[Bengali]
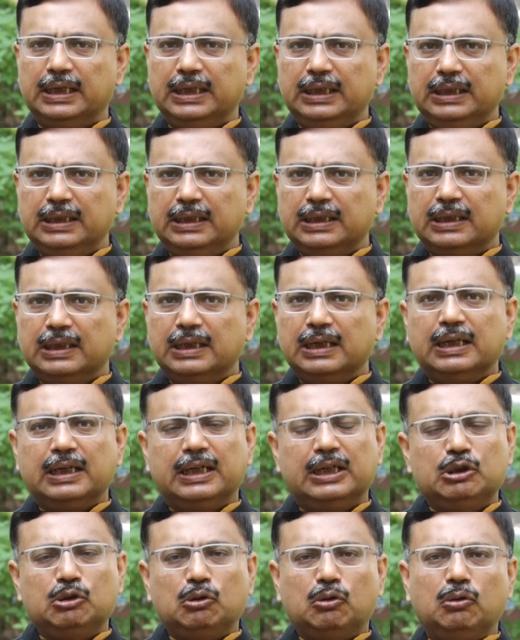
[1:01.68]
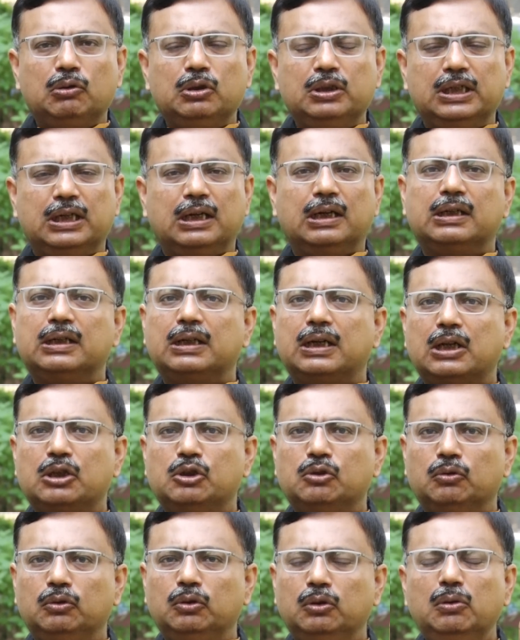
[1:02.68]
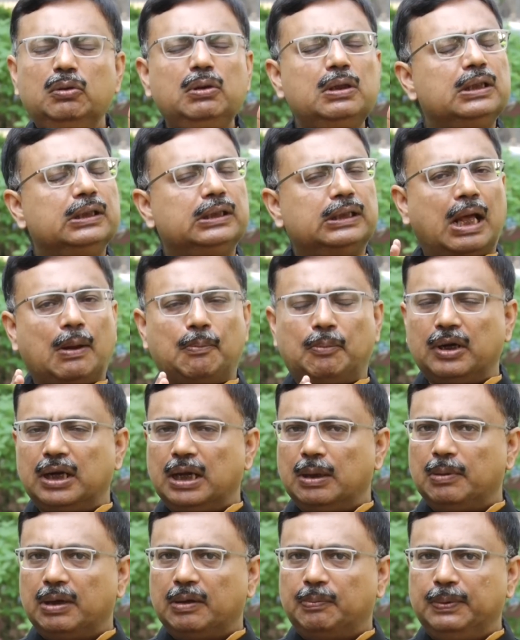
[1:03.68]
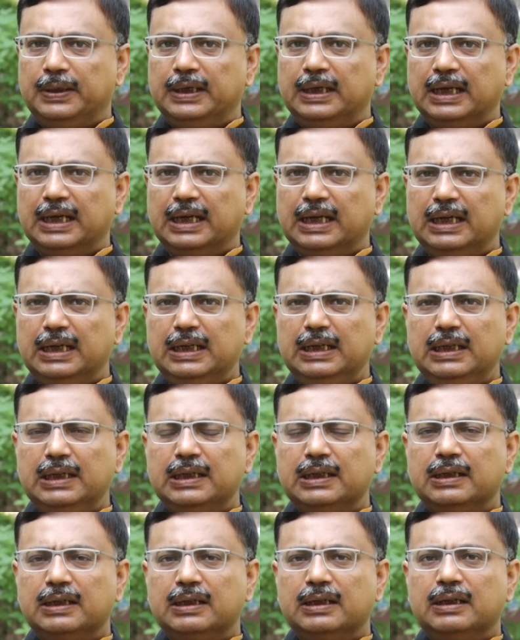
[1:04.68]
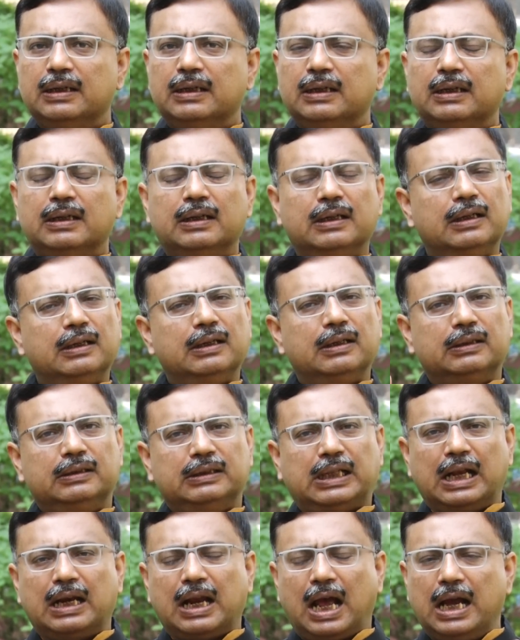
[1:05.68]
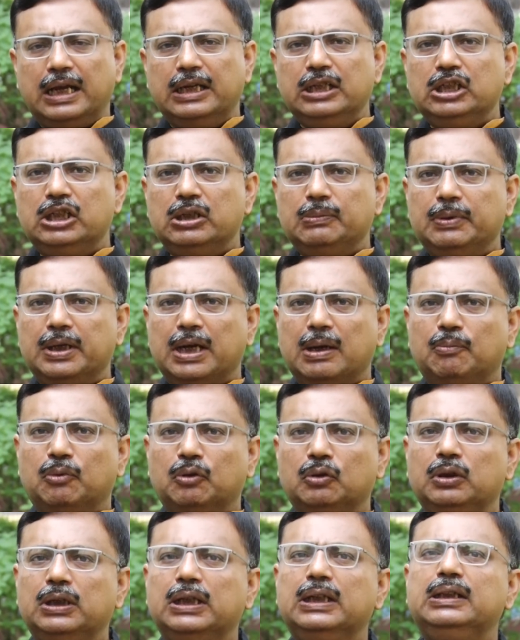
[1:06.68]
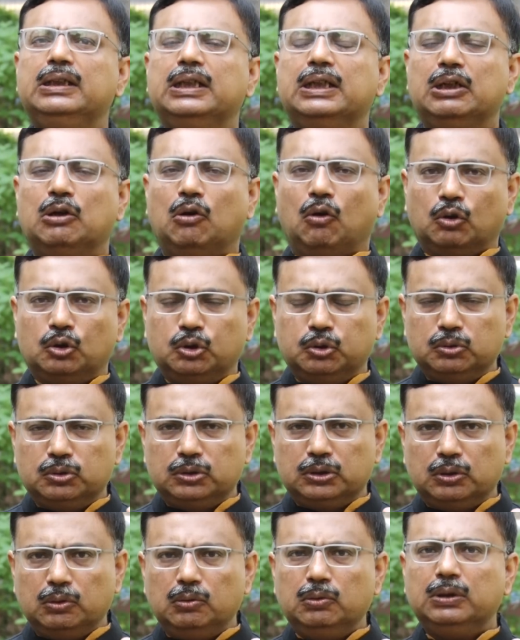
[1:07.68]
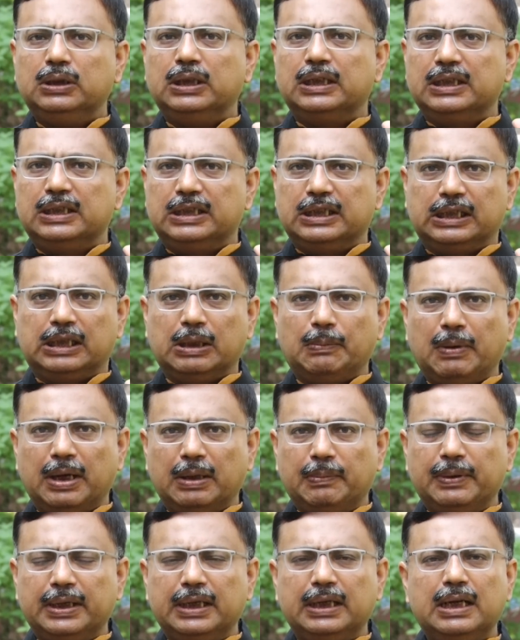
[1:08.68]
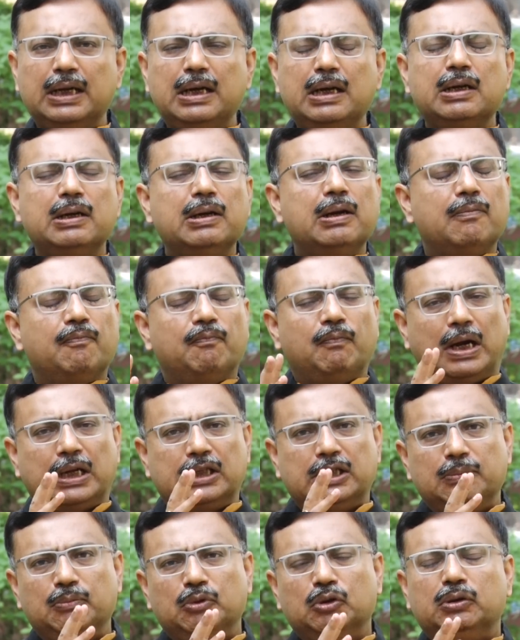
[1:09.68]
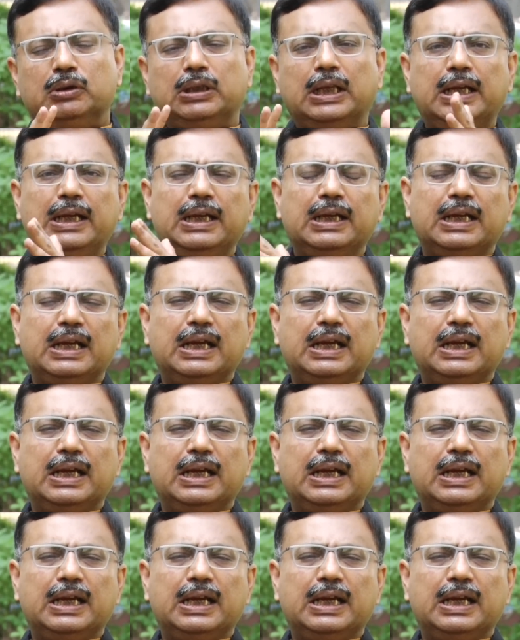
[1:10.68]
এলেন কিছুক্ষণ জেরা টেরা চলল তারপরে আবার ফিরে গেলেন তার আইনজীবীরা বললেন তিনি অসুস্থ তিনি যেতে পারবেন না মাঝে মধ্যেই